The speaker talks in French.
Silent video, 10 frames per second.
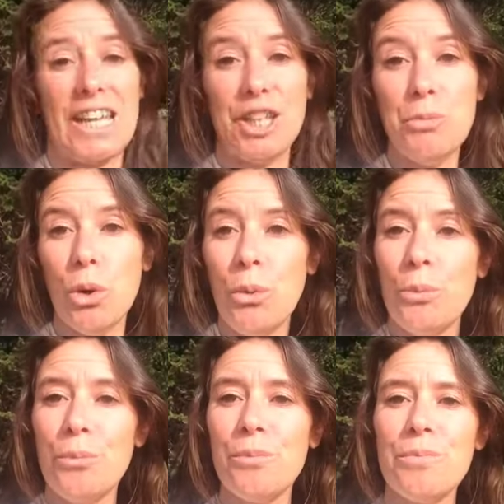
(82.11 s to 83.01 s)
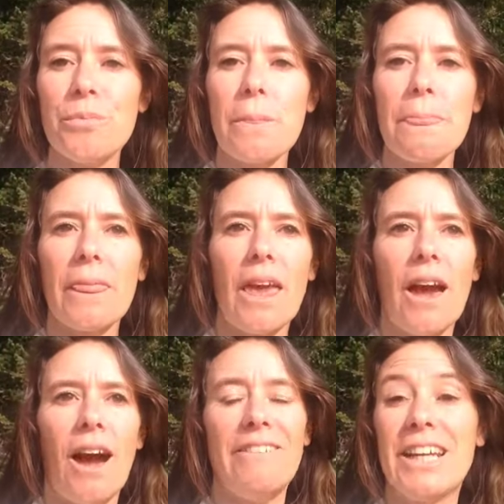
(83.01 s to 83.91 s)
animaux,
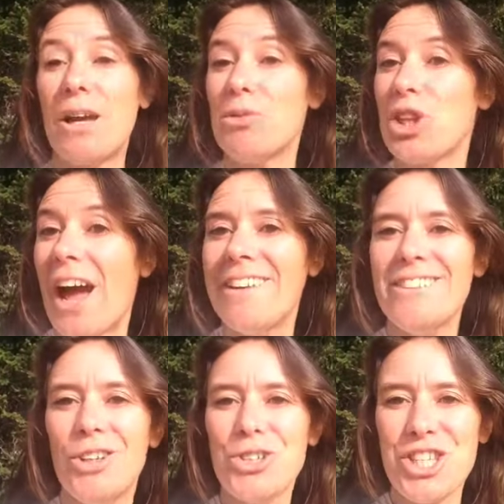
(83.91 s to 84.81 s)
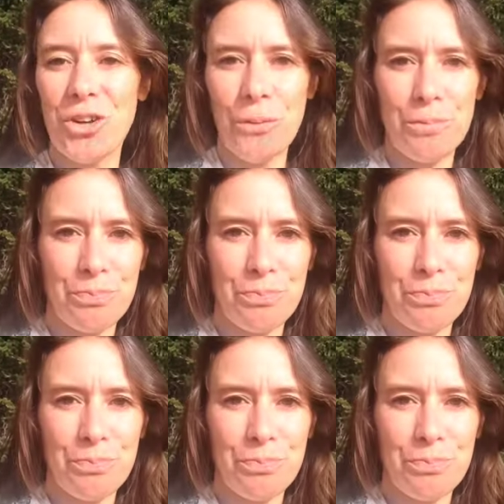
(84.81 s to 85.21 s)
avec la montagne, l'océan.